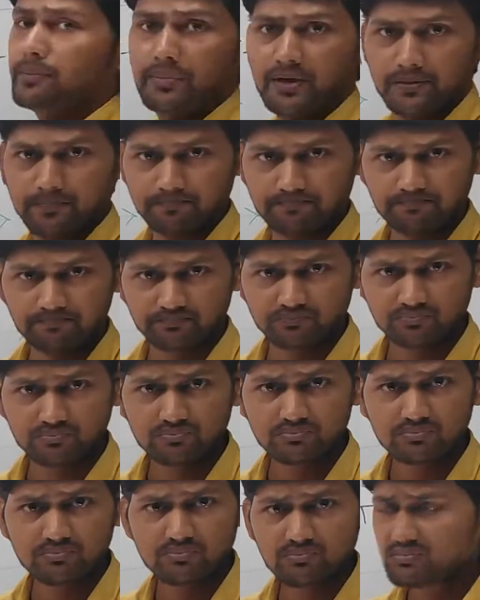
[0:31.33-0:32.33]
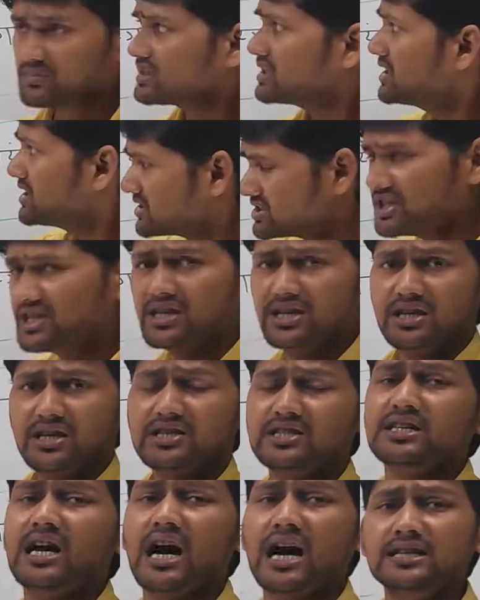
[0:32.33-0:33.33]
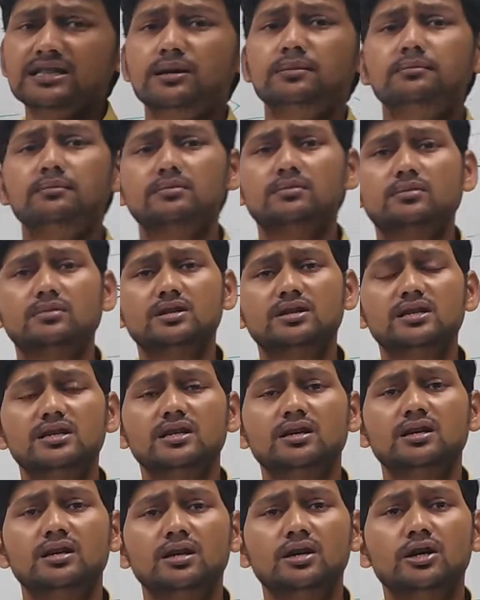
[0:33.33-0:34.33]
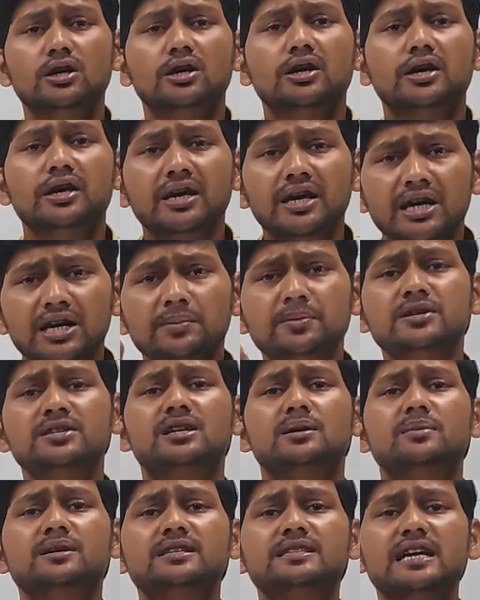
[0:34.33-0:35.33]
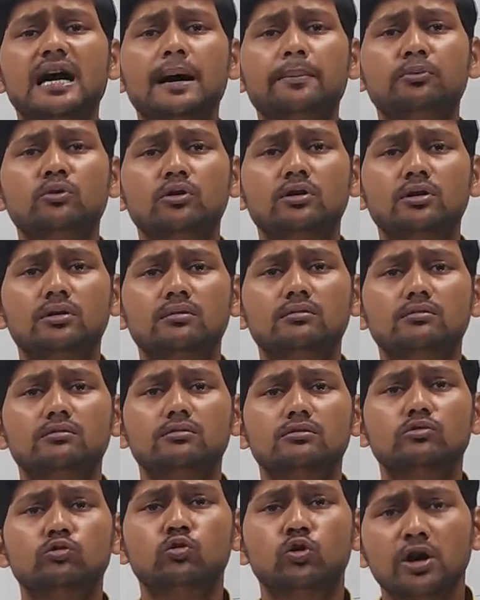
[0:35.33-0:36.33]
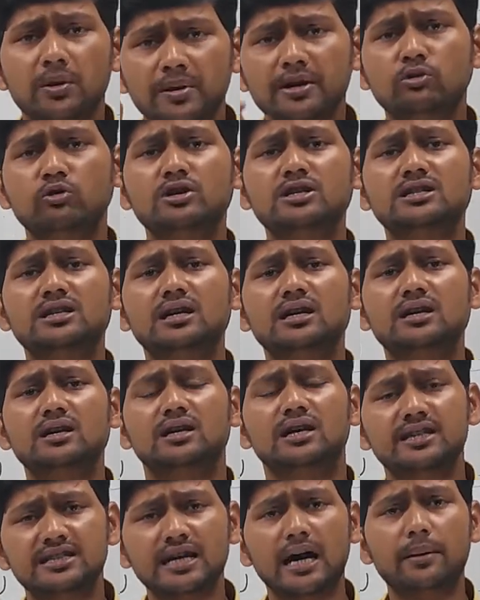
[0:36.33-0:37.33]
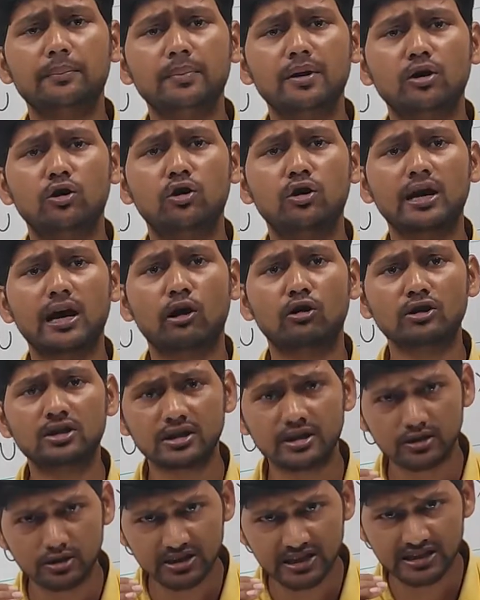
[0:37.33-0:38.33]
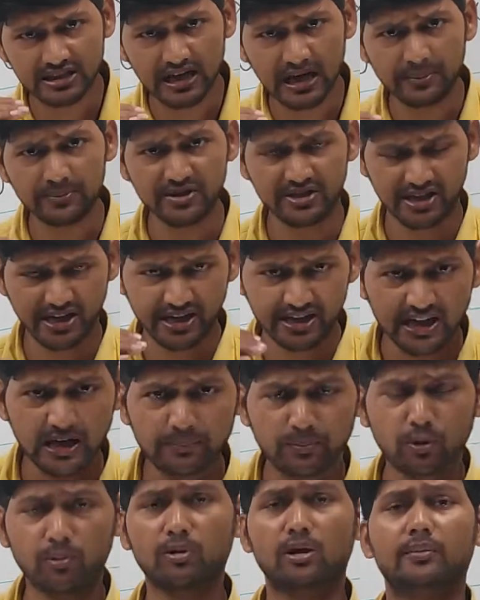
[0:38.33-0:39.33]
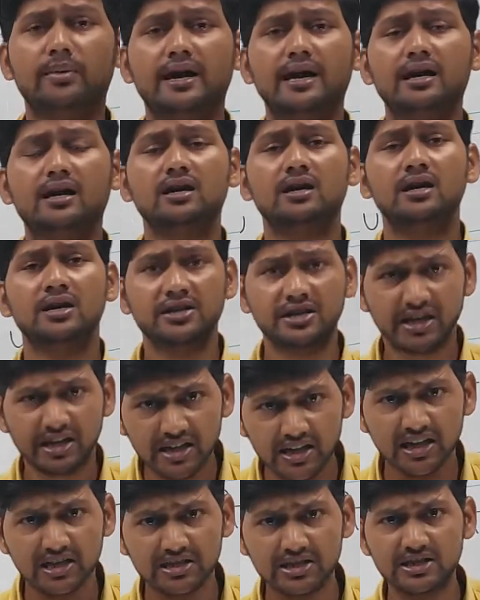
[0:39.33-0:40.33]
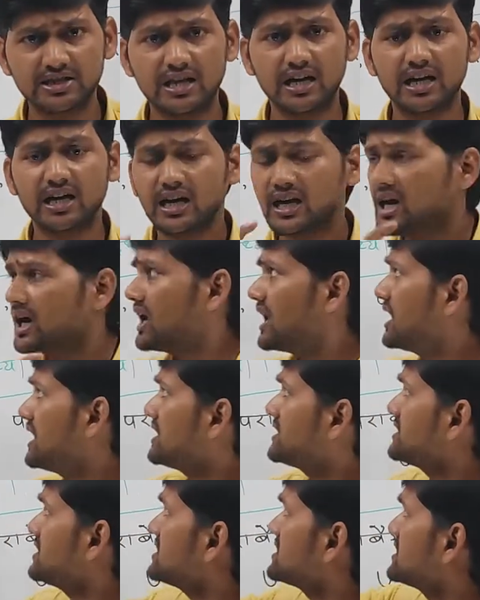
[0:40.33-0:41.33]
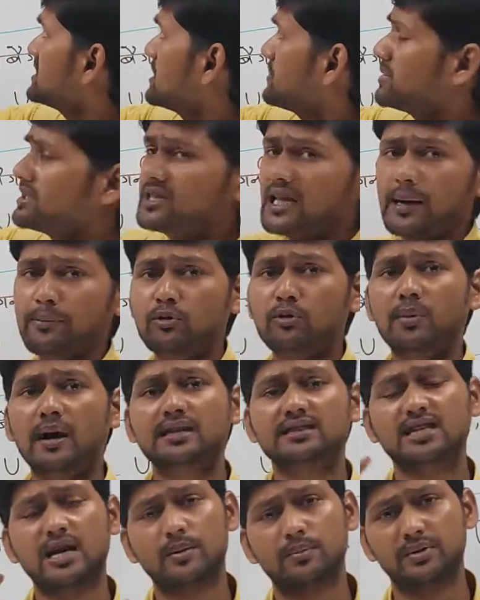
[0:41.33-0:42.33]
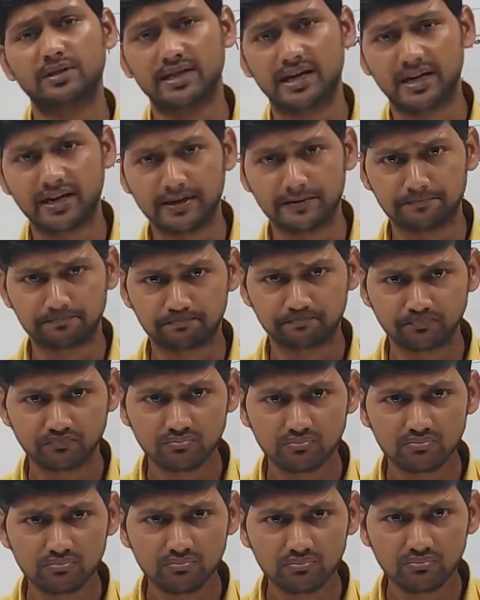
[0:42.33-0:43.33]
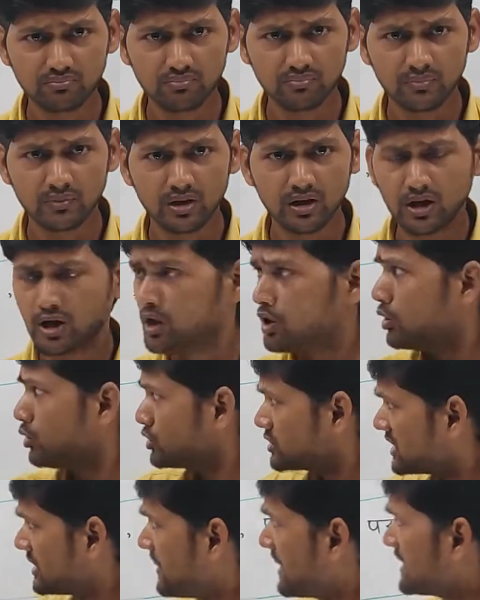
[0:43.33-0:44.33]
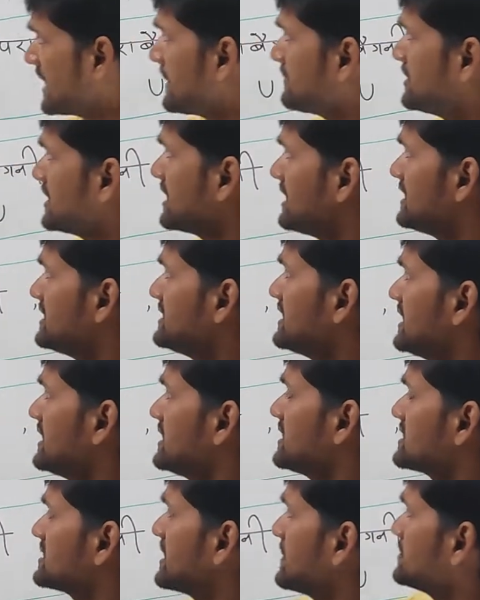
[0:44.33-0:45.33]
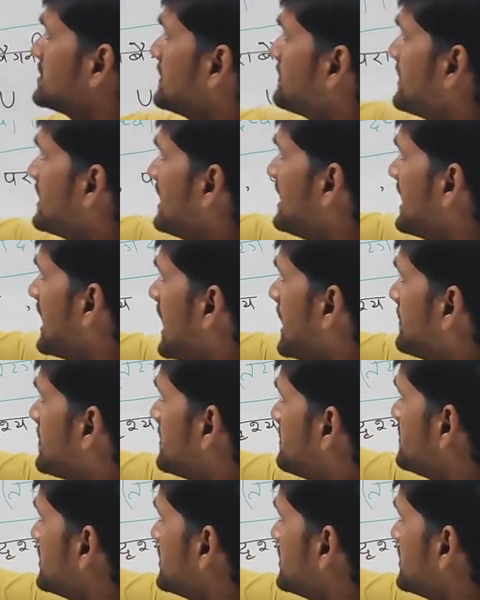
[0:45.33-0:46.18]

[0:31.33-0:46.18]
एम वेव जी इसका आज हम एक भी समस्या आपको कोई भी क्वेश्चन एग्जाम में हो या और जितना भी टेक्निकल प्रॉब्लम है टेक्निकल चीज़ है हर एक चीज़ संबंधित आपको बात यहाँ बताएंगे उसके बाद आप देख लीजिए सबसे पहले यहाँ पे